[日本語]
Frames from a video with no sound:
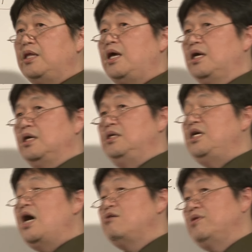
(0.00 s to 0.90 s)
で
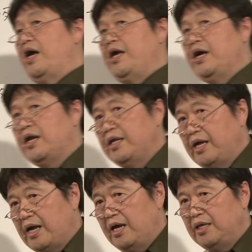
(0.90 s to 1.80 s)
リアルな絵柄
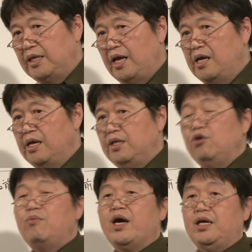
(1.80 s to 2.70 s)
で書いて
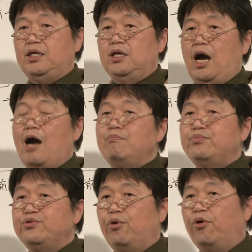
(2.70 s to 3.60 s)
でおまけに
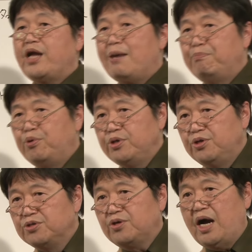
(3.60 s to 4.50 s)
半分ホラーっぽい
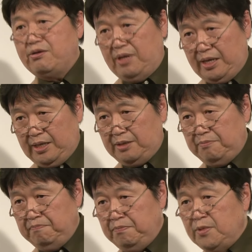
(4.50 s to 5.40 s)
要素があるからだ。
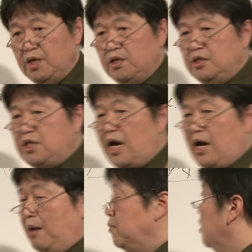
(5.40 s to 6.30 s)
じゃあ